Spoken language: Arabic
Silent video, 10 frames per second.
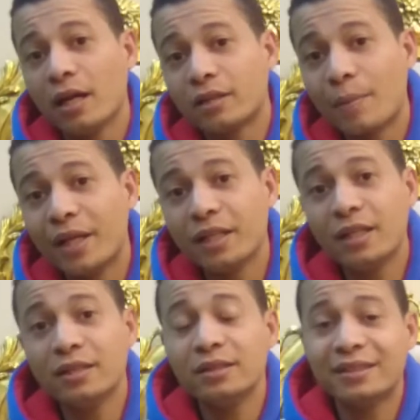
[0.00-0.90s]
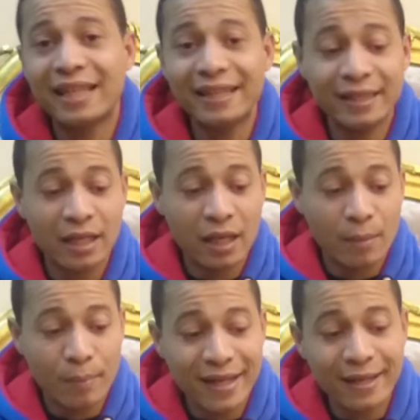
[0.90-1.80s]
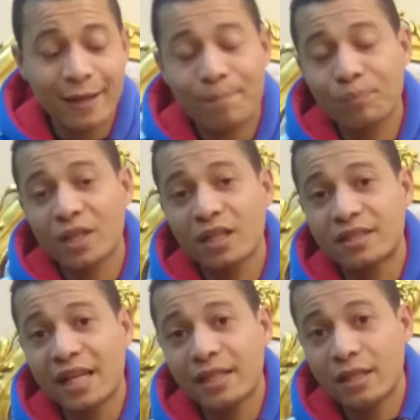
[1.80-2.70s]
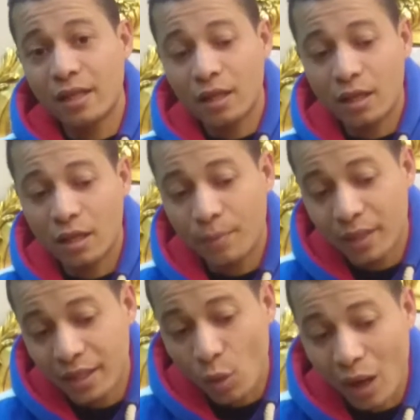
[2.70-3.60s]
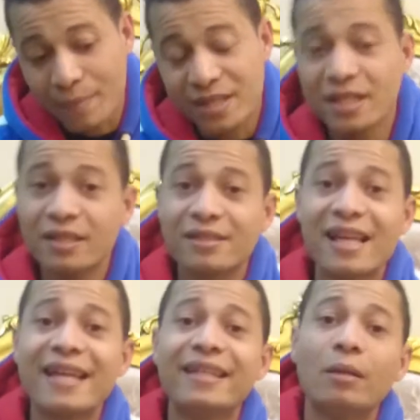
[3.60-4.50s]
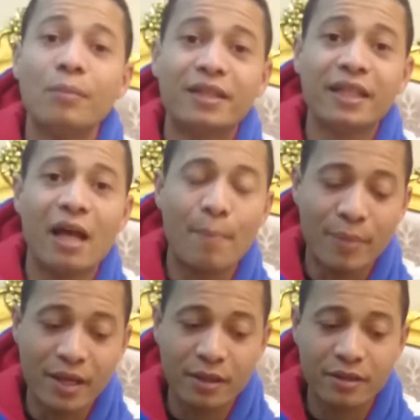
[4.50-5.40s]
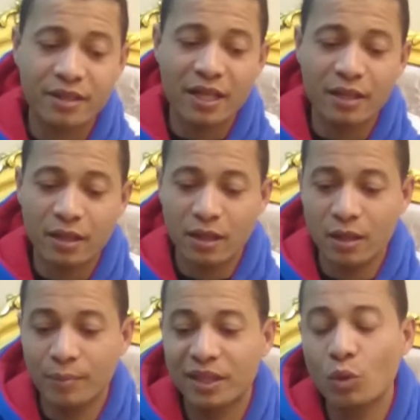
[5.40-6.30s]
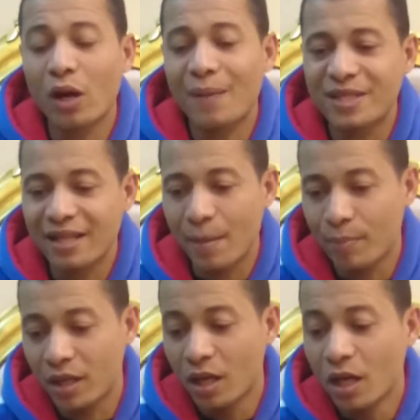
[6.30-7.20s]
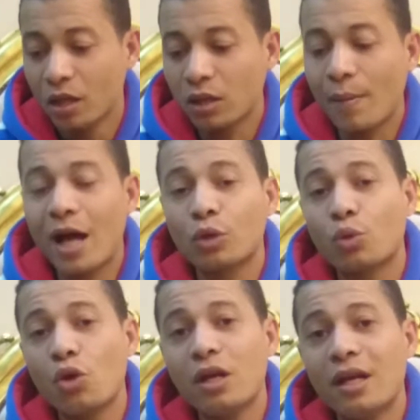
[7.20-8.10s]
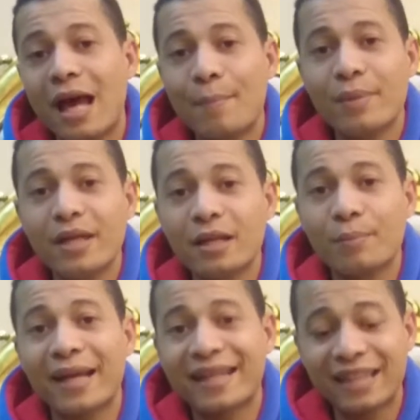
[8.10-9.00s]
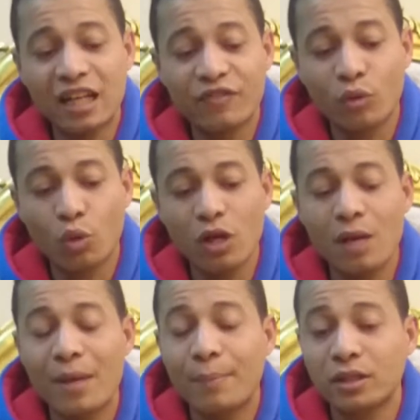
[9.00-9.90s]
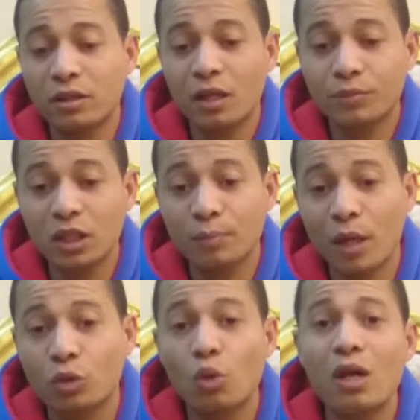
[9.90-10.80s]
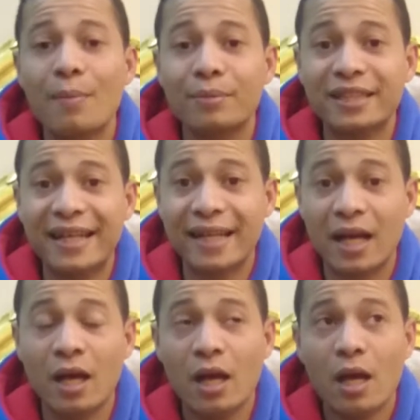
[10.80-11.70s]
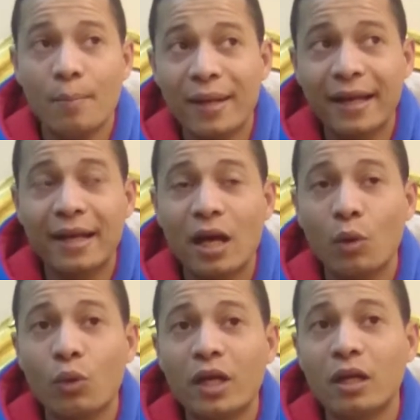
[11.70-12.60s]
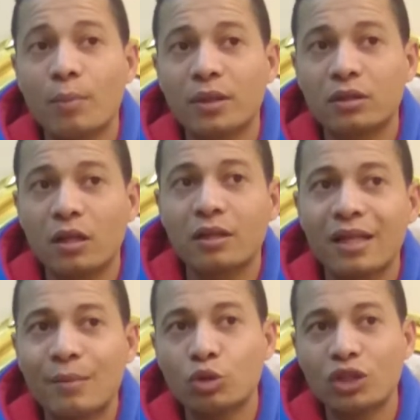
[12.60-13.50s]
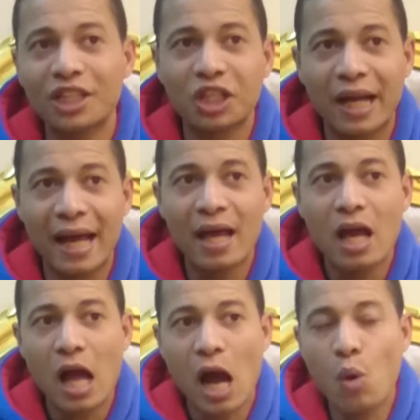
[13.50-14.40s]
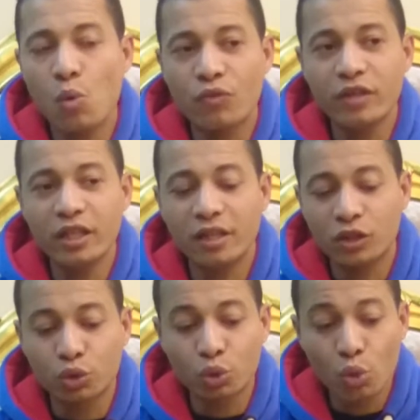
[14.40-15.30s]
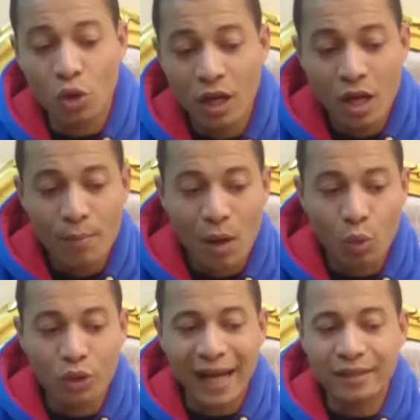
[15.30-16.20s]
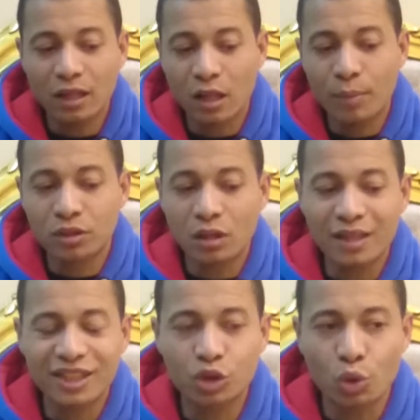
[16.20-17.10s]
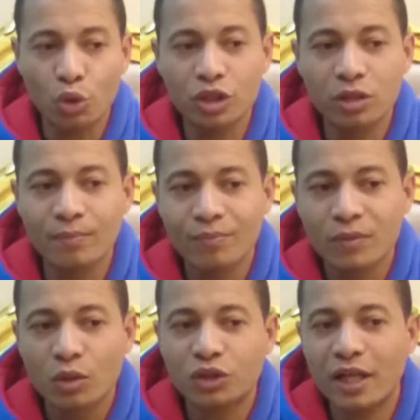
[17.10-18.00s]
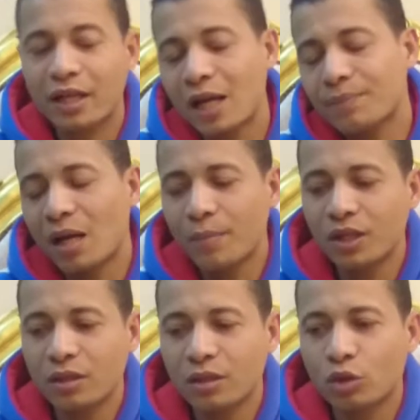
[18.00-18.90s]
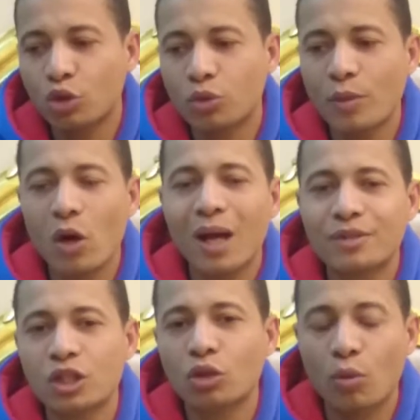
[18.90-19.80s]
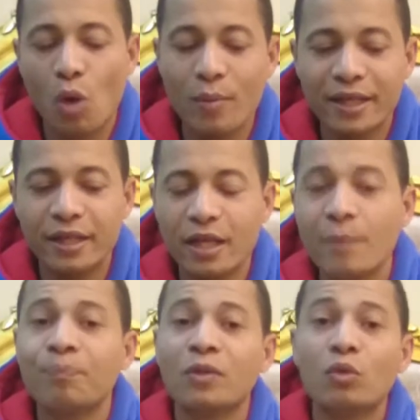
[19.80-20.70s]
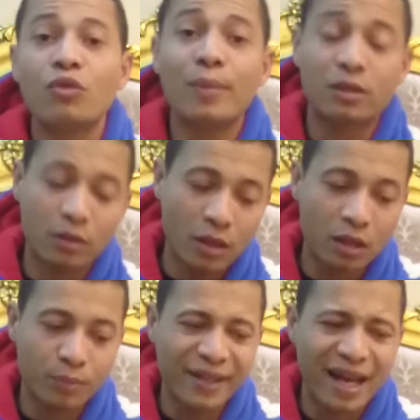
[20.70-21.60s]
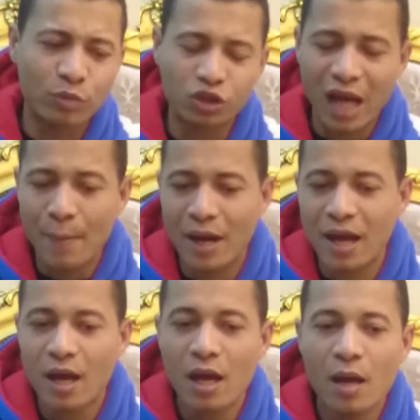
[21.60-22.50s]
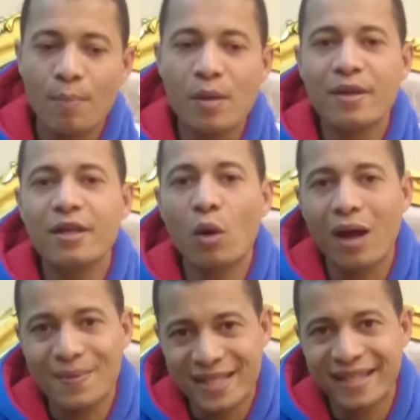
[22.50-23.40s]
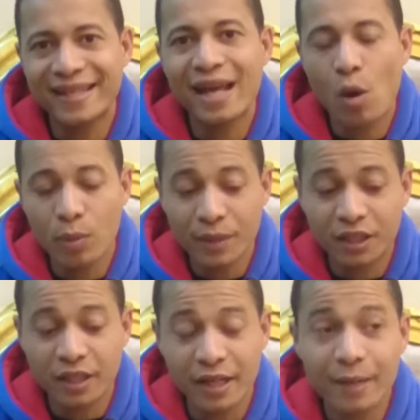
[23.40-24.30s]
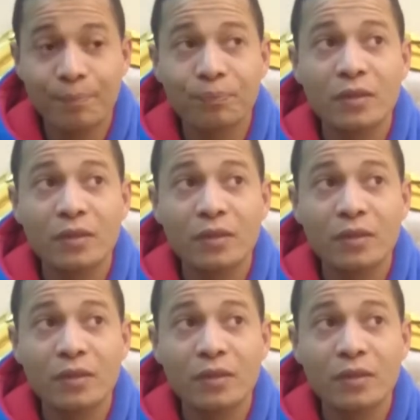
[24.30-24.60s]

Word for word: 80 زي 100 زي 150 زي 200 امبير زي 250 امبير طبعا كل امبير بيختلف وكل ما البطاريه تكبر كل ما بسعرها بيغلى والبطاريات المنتشره او في السوق موجود عندك البطاريات السعودي سعرها يبدا من 350 400 جنيه في بطاريات منها مستعمله ب 150 جنيه او ب 100 جنيه